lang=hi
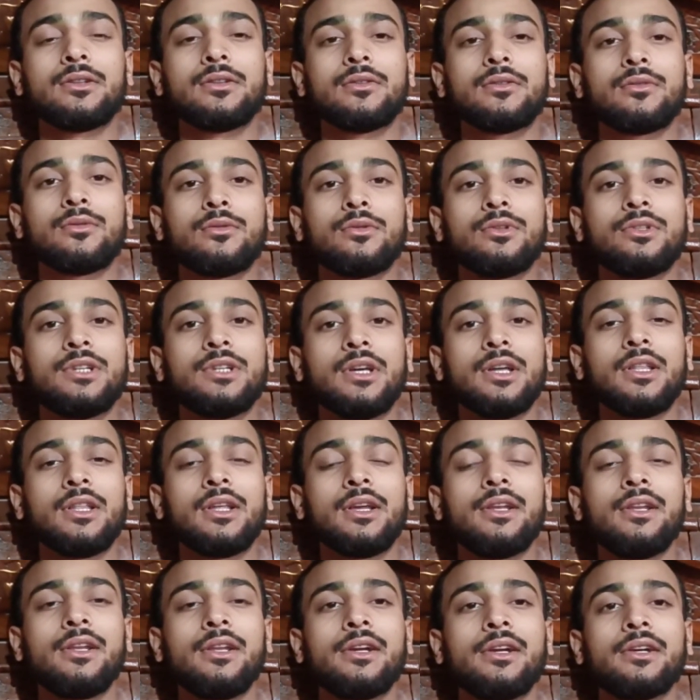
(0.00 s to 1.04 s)
कुछ ज़्यादा ही
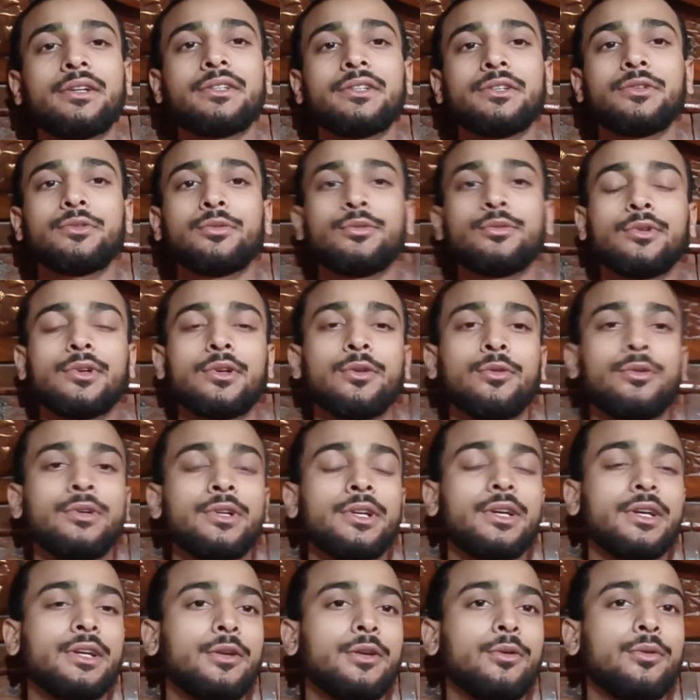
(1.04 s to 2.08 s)
लेट से सो के उठे
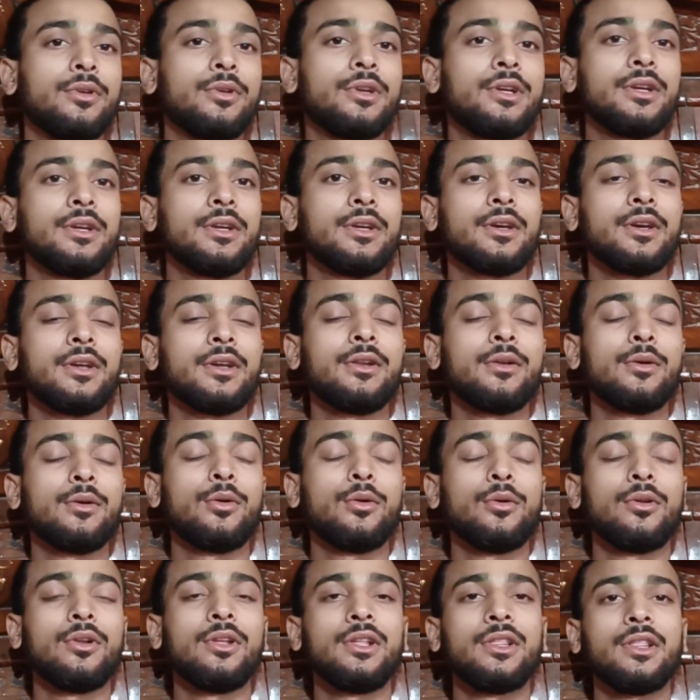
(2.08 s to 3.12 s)
हैं क्योंकि कल
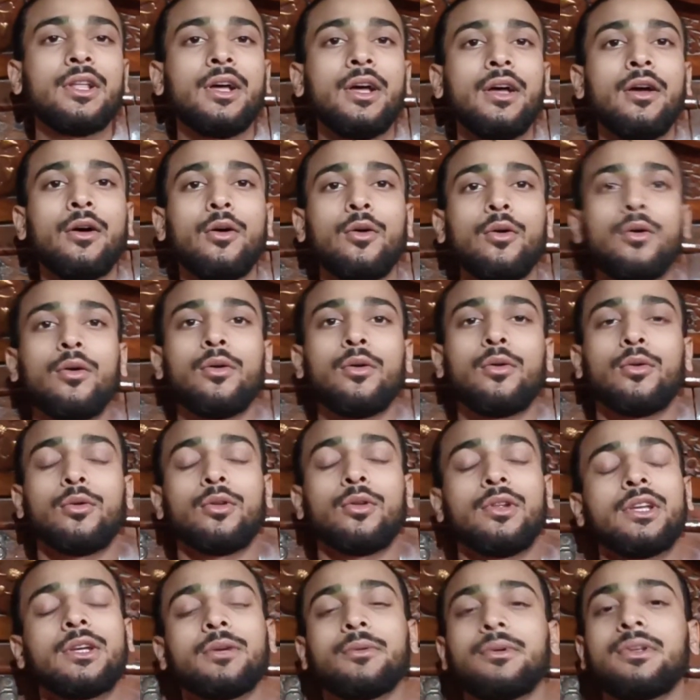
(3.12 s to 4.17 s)
होली था और
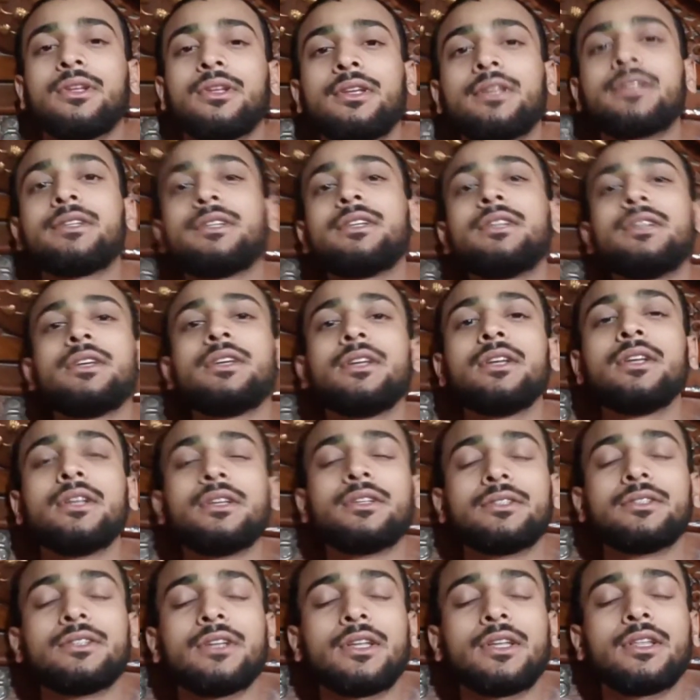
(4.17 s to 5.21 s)
होली की वजह से
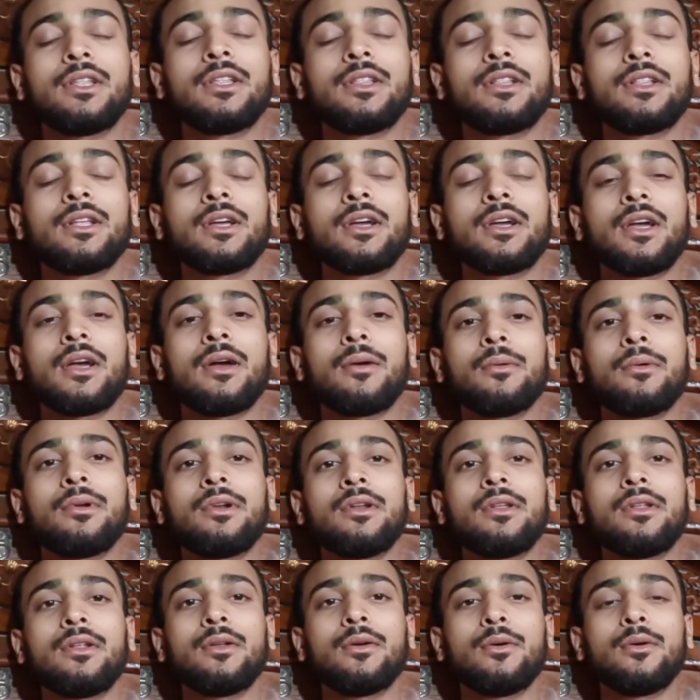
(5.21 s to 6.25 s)
ज़्यादा थकावट
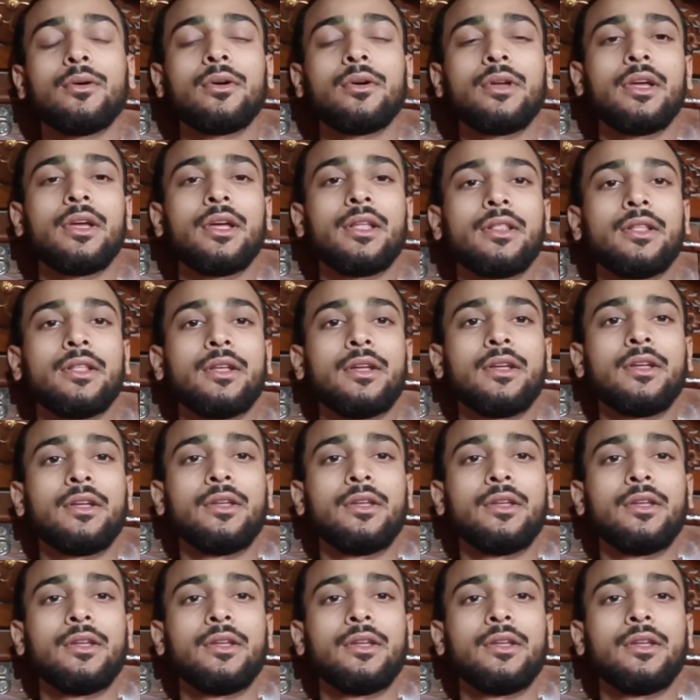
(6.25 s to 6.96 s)
हो गया था